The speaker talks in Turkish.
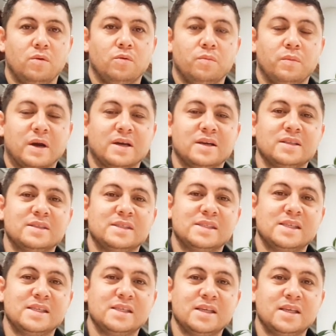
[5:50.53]
Bakın
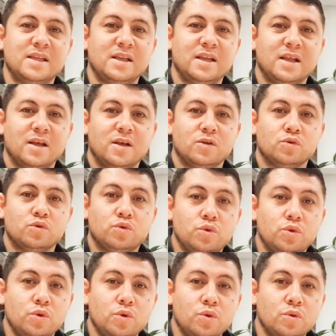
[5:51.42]
sizin
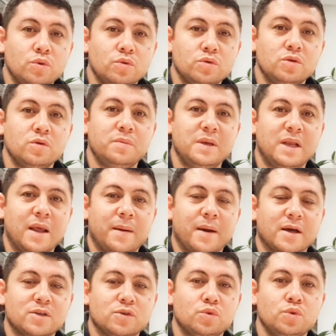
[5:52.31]
suyunuzu bile
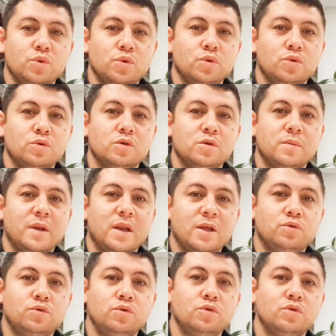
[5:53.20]
bak suyunuzu
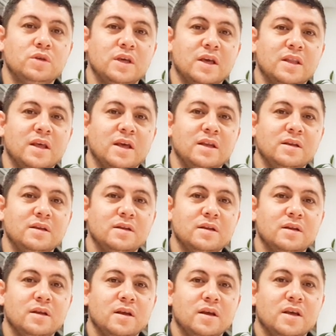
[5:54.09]
bile Türkiye'den
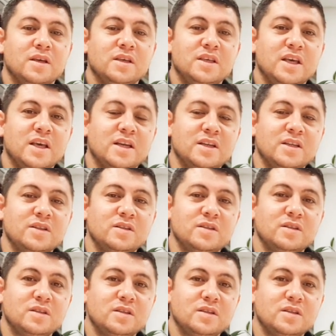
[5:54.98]
yerin